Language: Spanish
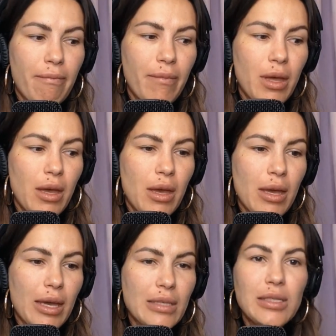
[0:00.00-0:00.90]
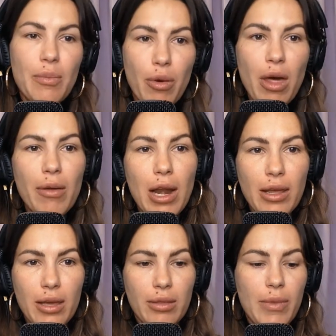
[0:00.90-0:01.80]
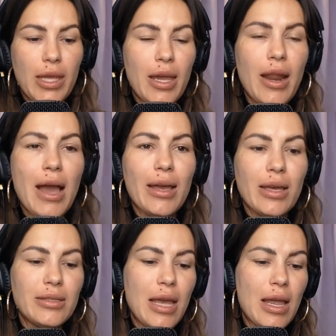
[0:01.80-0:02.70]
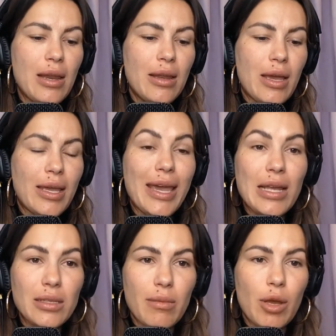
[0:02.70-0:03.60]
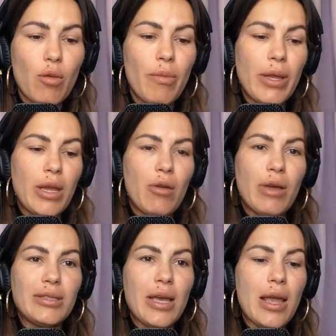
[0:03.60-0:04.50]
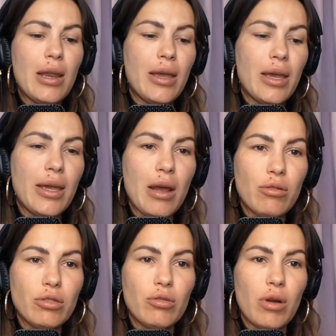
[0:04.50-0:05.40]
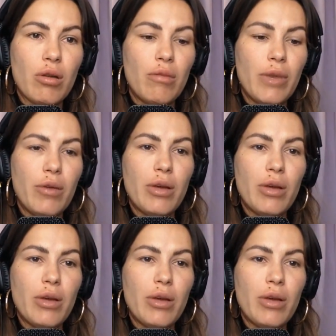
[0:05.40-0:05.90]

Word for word: mm, que sí puede haber alguien que me quiera, que sí hay alguien que quiera ser mi compañero, que sí hay alguien que quiera construir conmigo,